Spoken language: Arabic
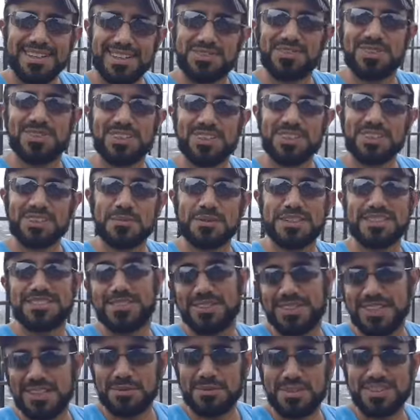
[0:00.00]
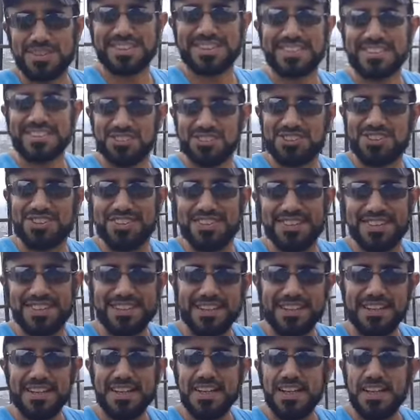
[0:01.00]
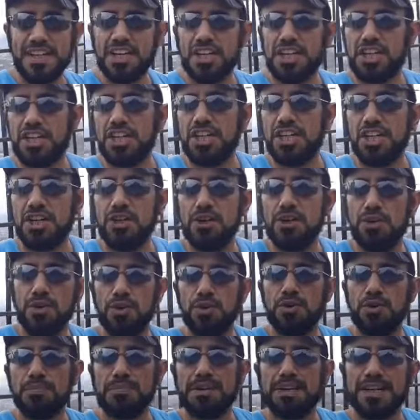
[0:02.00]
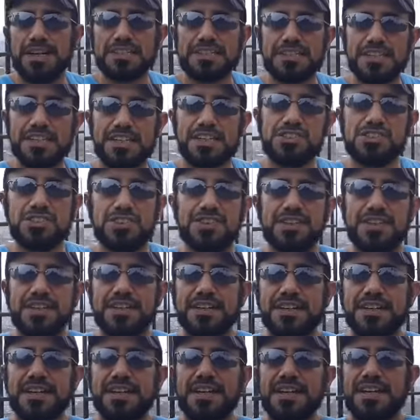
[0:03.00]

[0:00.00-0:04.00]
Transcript: السكر يعتبر السكر الابيض خطير جدا اللحوم خطيره جدا